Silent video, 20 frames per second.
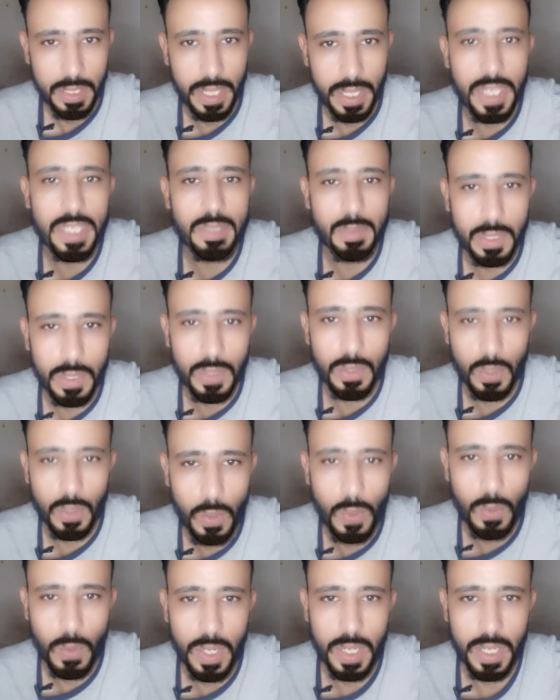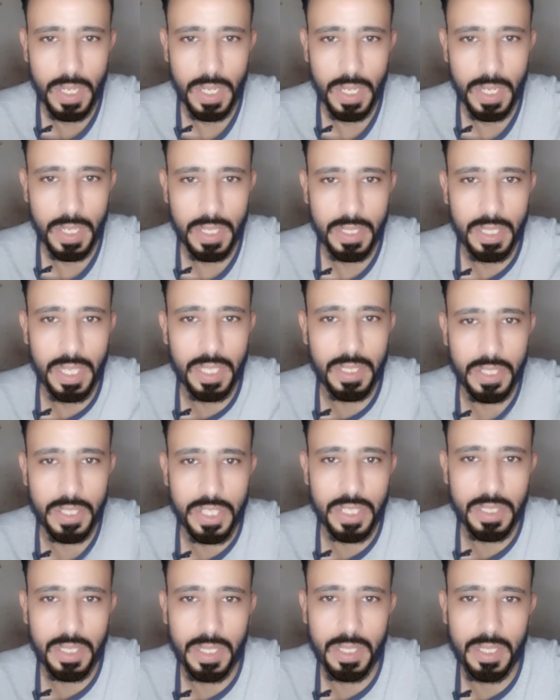اثبت ان هو قد
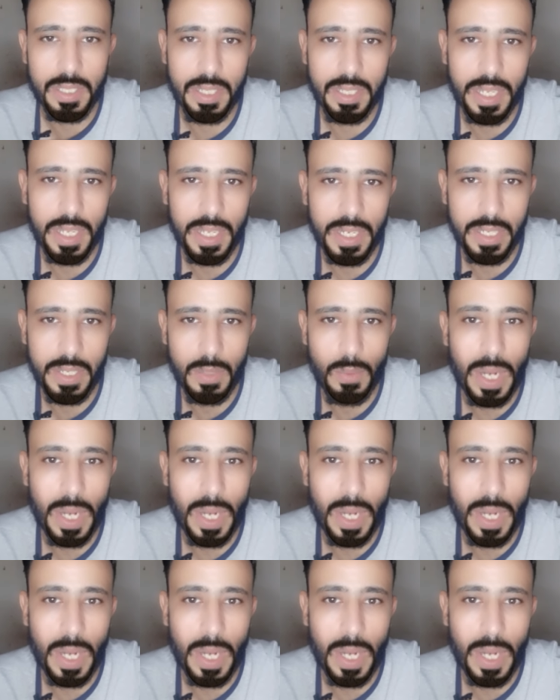تيشيرت النادي الاهلي